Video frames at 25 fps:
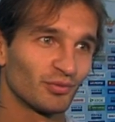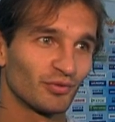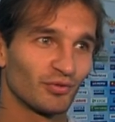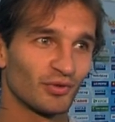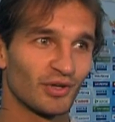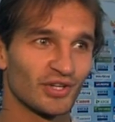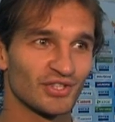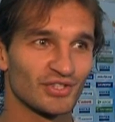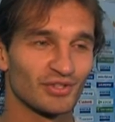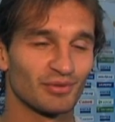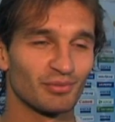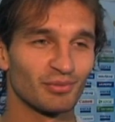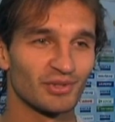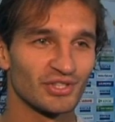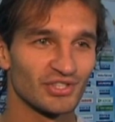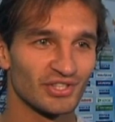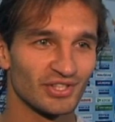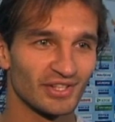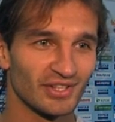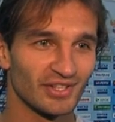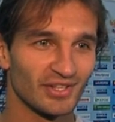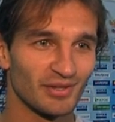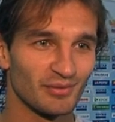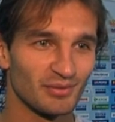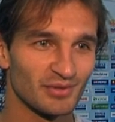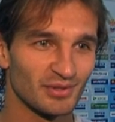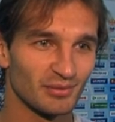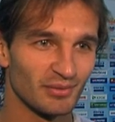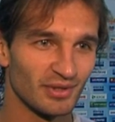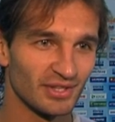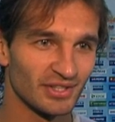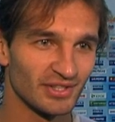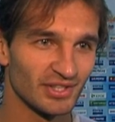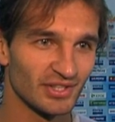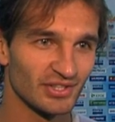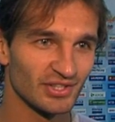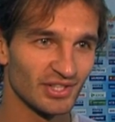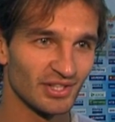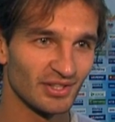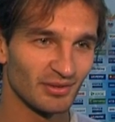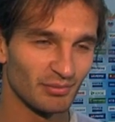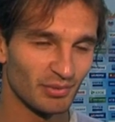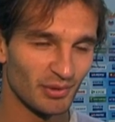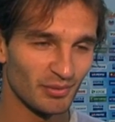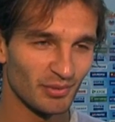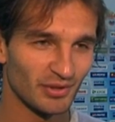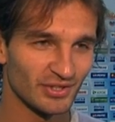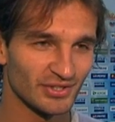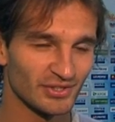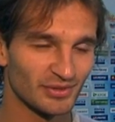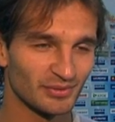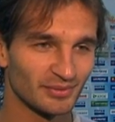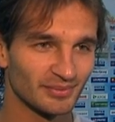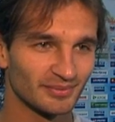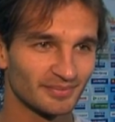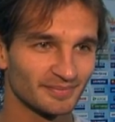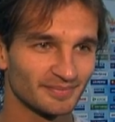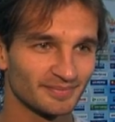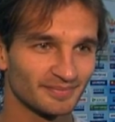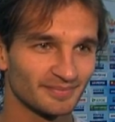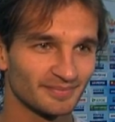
В каждом матче надеемся брать очки и по максимуму.